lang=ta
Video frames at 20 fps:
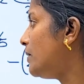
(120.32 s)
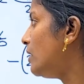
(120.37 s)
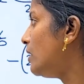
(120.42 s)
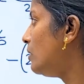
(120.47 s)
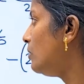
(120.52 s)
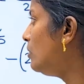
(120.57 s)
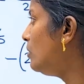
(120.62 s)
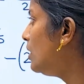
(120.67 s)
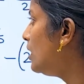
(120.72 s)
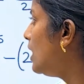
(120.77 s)

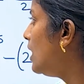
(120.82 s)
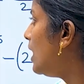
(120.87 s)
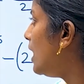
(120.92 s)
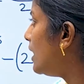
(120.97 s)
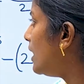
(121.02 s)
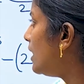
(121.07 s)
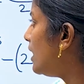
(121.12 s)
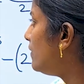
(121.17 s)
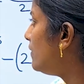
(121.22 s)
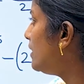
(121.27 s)
பண்ணணும்
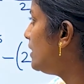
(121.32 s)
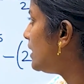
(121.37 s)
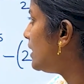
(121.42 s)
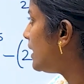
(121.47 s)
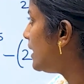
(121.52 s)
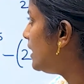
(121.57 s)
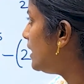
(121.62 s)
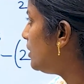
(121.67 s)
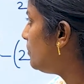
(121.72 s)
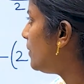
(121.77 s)
அதாவது இந்த
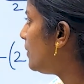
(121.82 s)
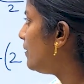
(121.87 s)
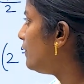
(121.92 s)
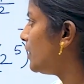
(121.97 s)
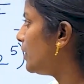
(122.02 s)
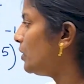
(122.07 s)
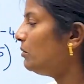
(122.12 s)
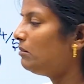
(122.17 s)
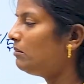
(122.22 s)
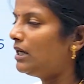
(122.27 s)
ரெண்டு
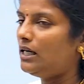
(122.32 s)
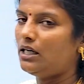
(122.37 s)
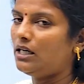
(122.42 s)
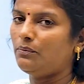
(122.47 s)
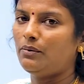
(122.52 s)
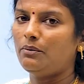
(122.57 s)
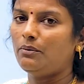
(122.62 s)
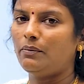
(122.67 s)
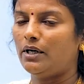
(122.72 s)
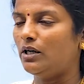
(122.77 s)
பவரையும்
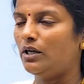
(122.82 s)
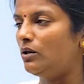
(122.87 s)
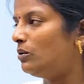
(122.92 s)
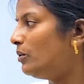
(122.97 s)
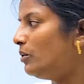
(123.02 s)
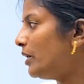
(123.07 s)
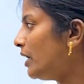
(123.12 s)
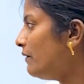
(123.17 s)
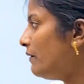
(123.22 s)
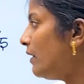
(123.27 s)
மல்டிபிள் பண்ணணும்
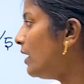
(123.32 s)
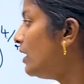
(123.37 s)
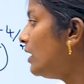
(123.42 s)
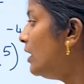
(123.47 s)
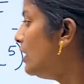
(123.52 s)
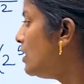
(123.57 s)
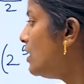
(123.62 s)
ஓகேவா